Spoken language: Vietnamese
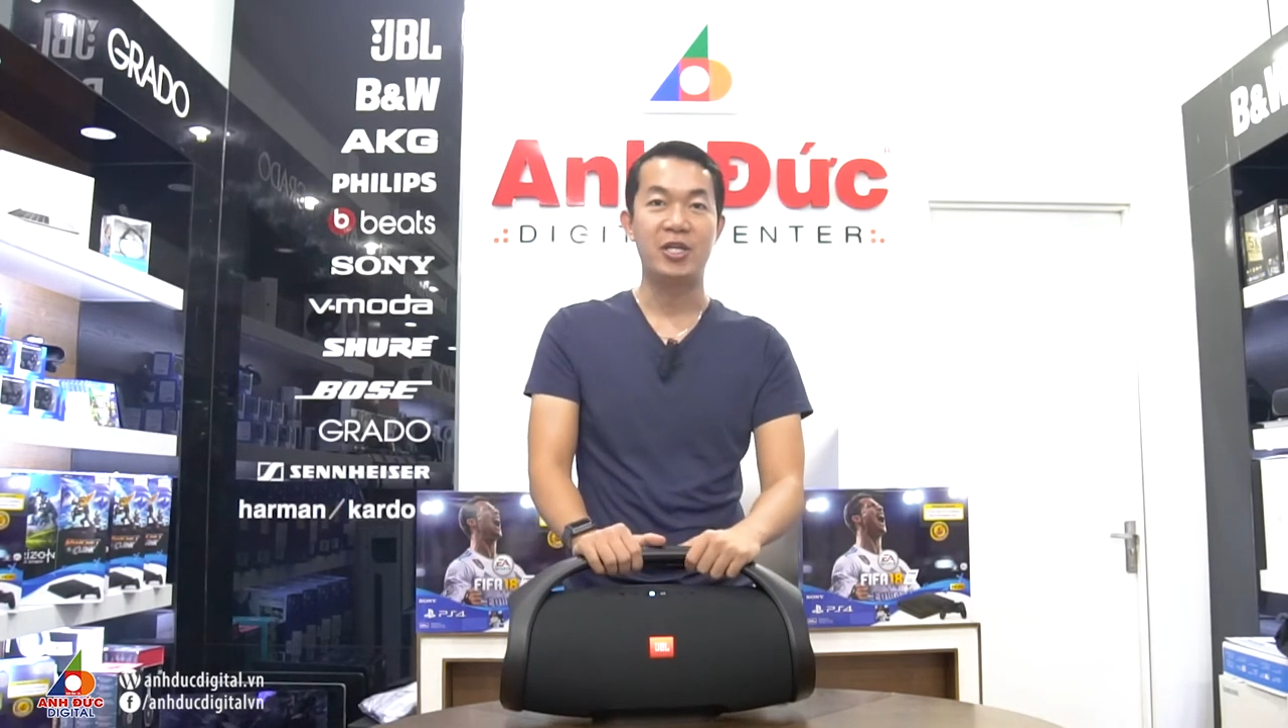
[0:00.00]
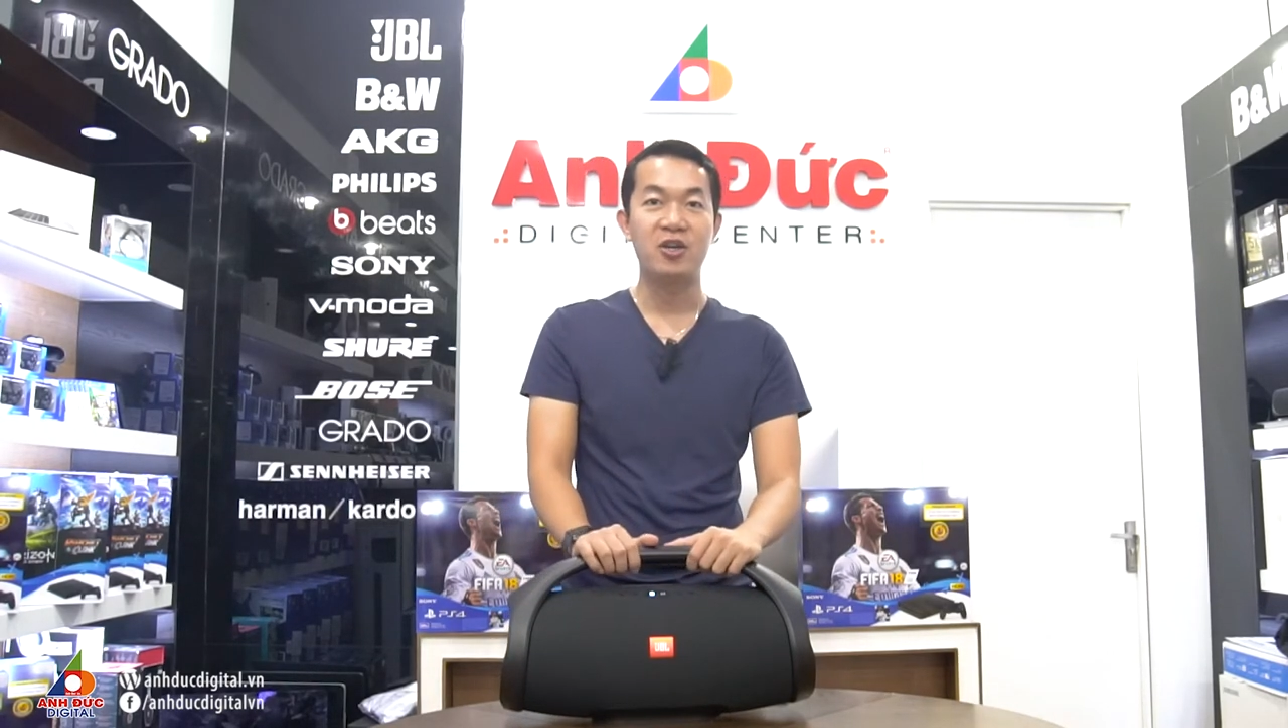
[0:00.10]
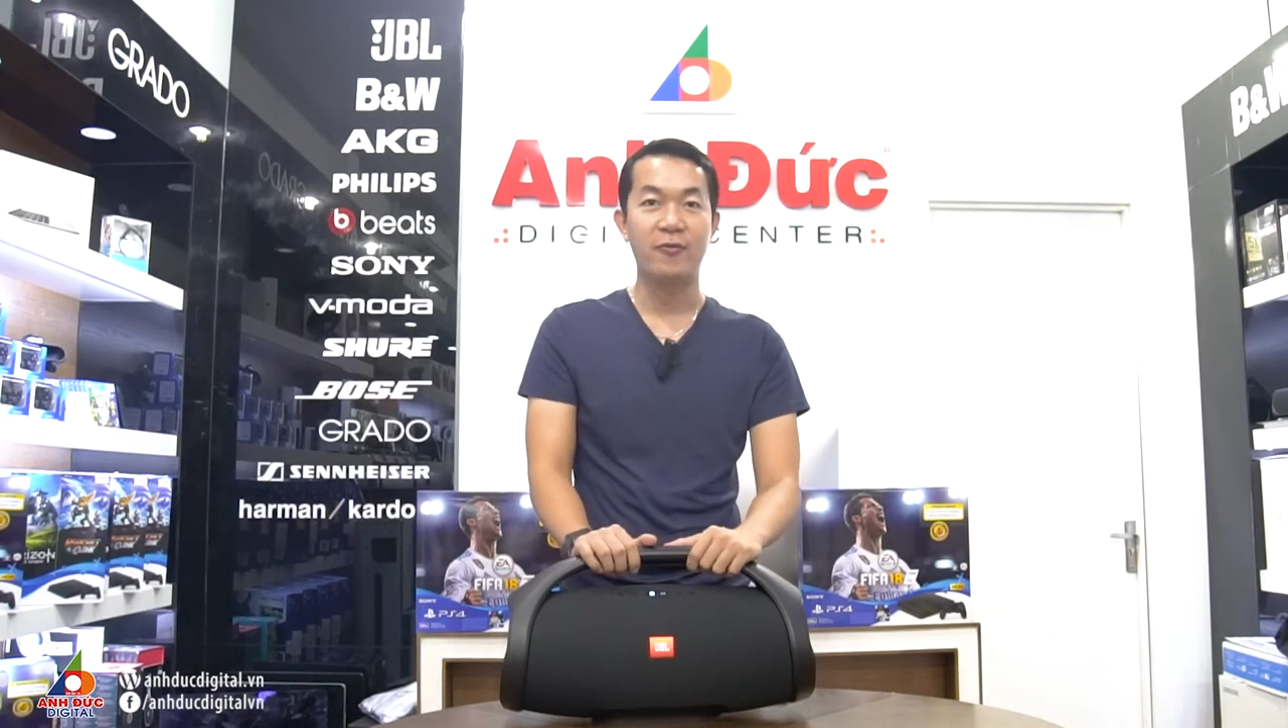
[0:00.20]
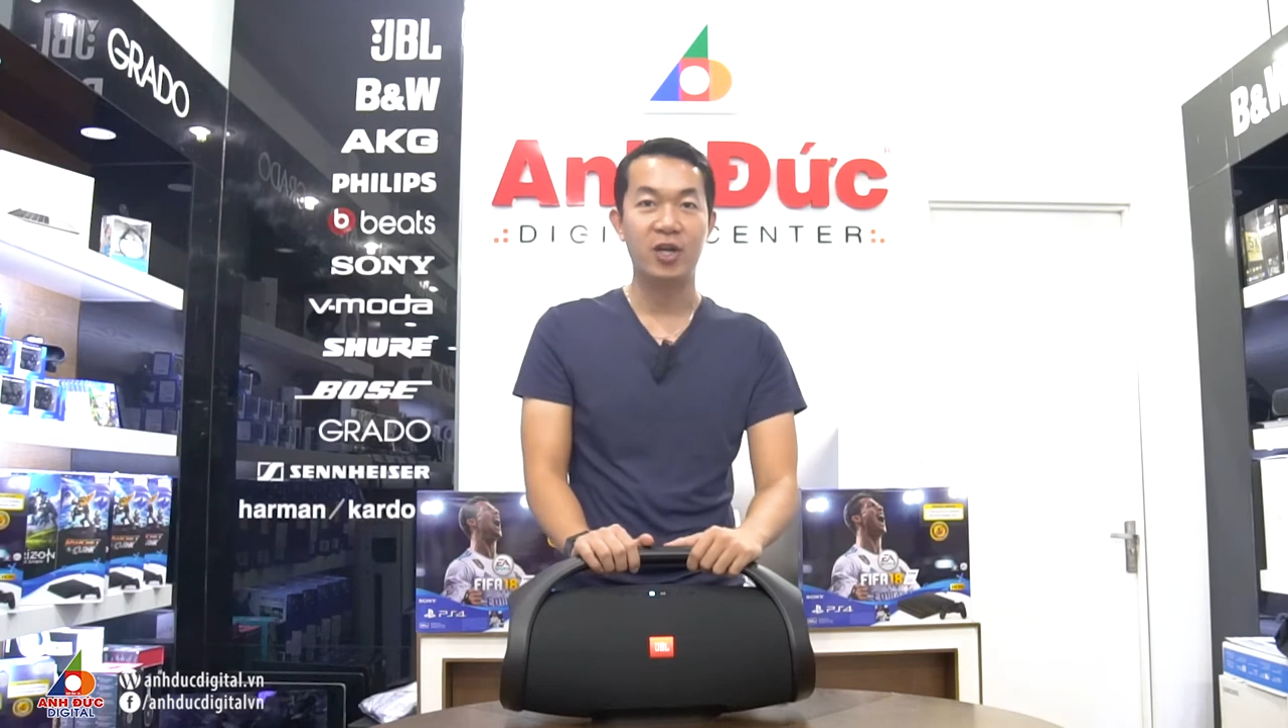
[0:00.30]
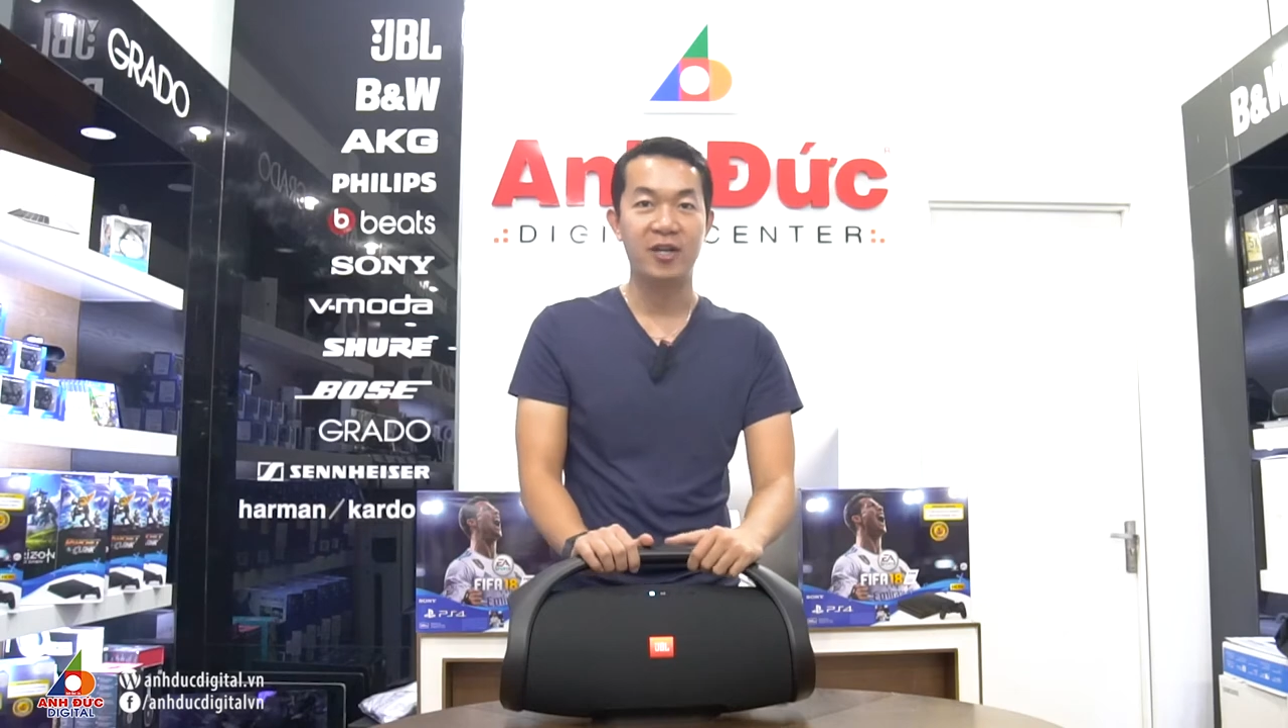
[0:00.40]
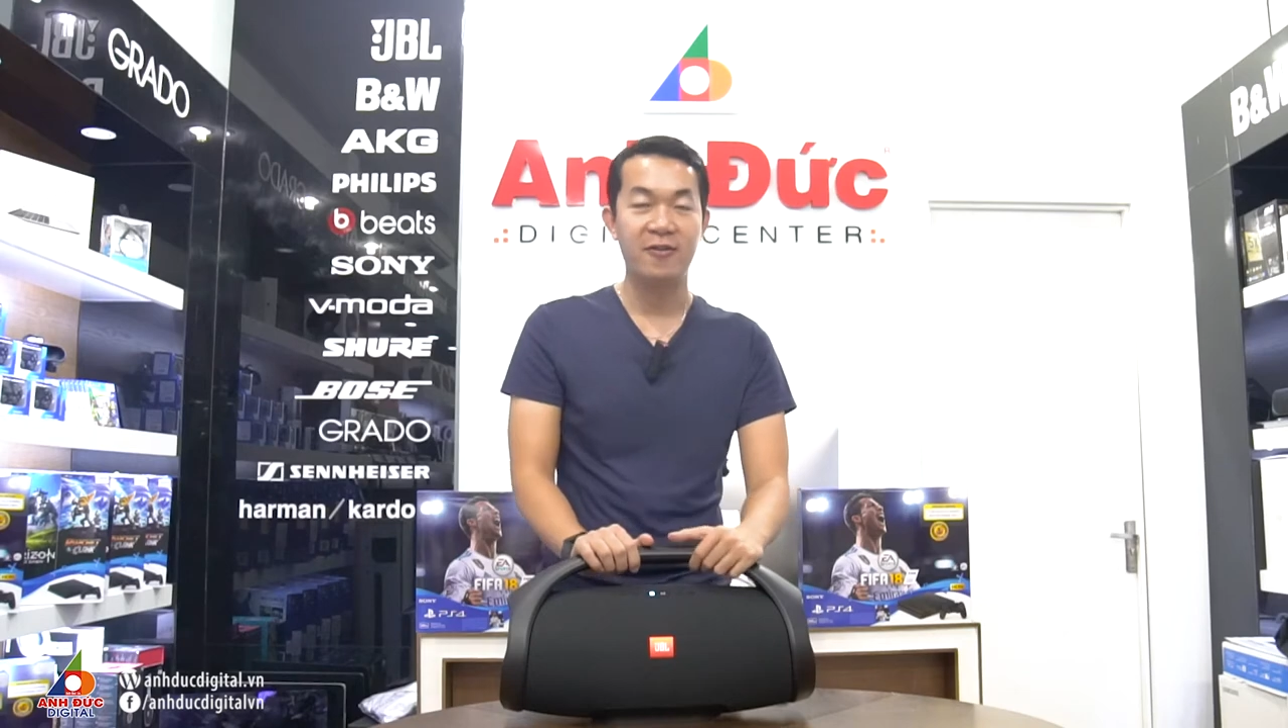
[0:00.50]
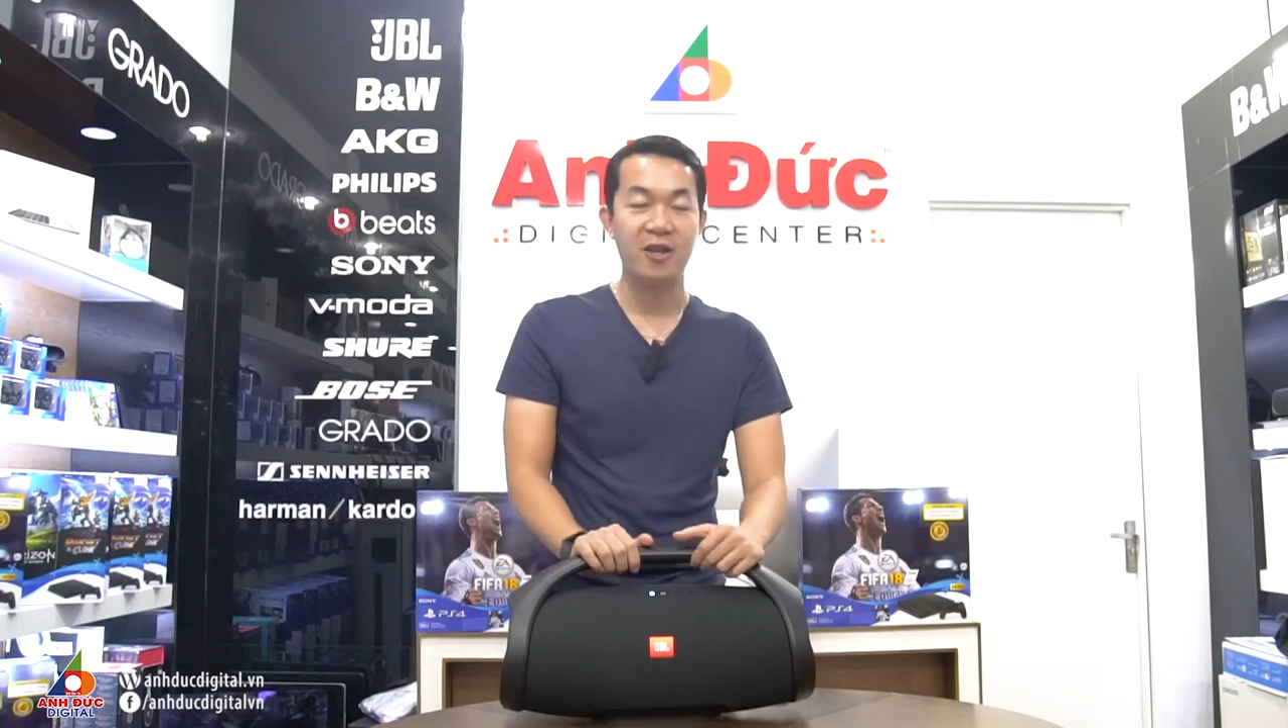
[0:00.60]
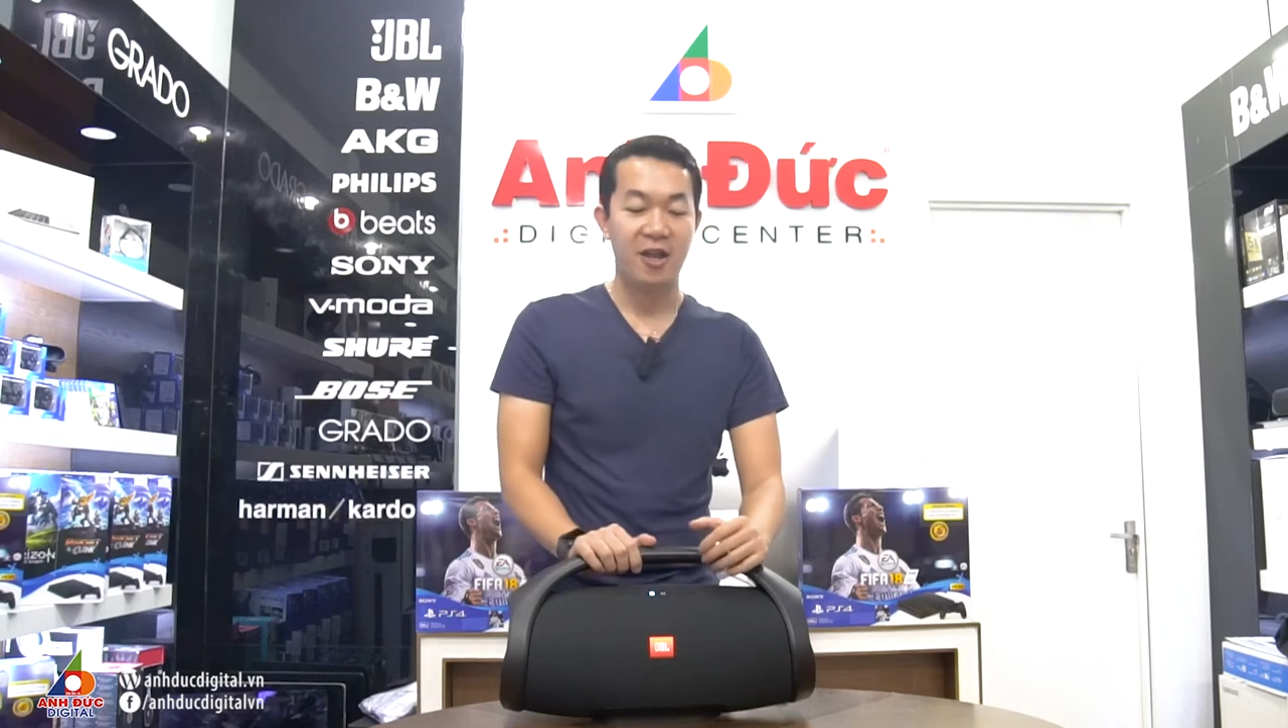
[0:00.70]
và 9 Nguyễn Hữu Linh